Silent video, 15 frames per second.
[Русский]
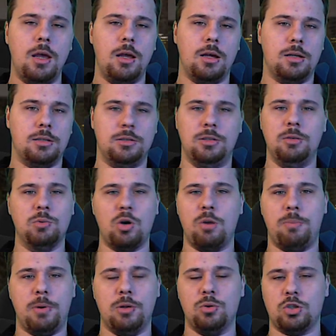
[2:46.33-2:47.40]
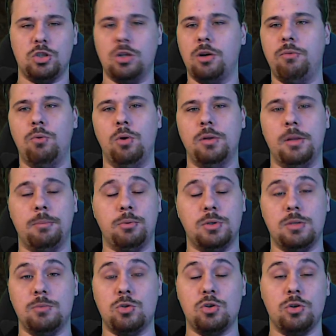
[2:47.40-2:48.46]
э, немного поношенных вон,
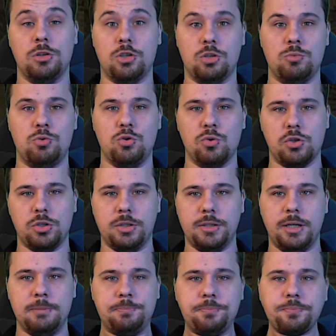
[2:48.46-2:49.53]
допустим, черная жемчужина, да,